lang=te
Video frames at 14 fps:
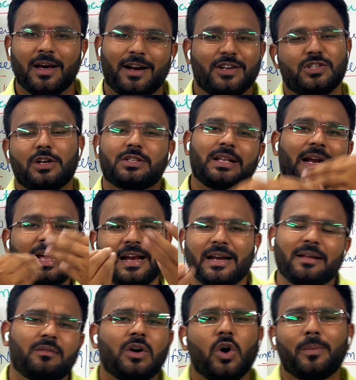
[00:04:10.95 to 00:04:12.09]
రష్యాలో వస్తే అన్ని
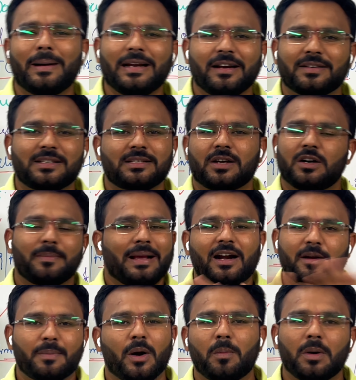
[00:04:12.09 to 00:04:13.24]
గవర్నమెంట్ యూనివర్సిటీస్ కూడా మీకు
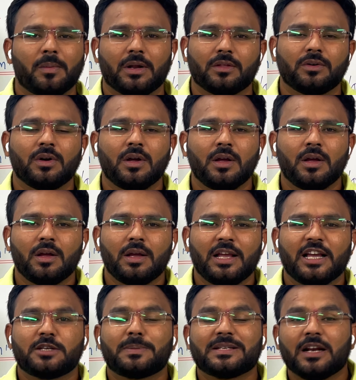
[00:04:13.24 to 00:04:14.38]
ఎలాంటి ప్రాబ్లం ఉండదు
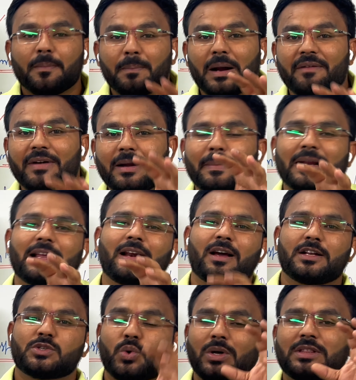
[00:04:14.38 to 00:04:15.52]
ఎస్పెషల్లీ ప్రైవేట్ మెడికల్
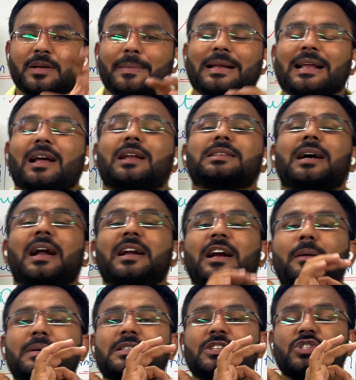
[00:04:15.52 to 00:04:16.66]
కాలేజ్ కొత్త మెడికల్ కాలేజ్ హండ్రెడ్
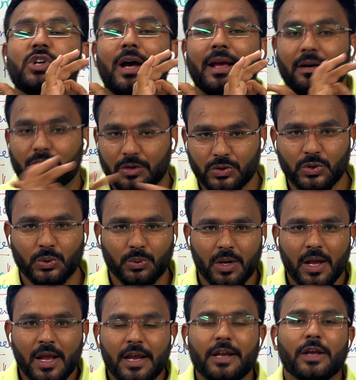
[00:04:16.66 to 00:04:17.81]
పర్సెంట్ జాయిన్ అవ్వద్దు
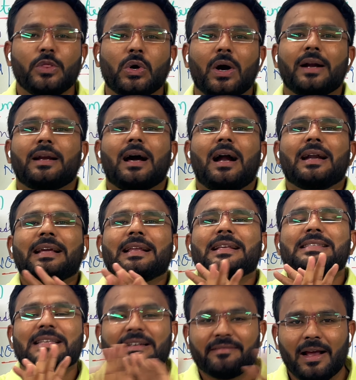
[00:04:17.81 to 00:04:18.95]
ఎందుకంటే ఆ
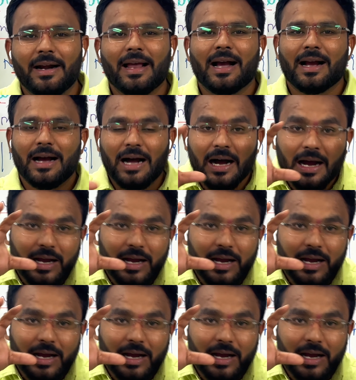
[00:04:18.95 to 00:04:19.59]
డిగ్రీస్ ఇన్వాలిడ్ ఆ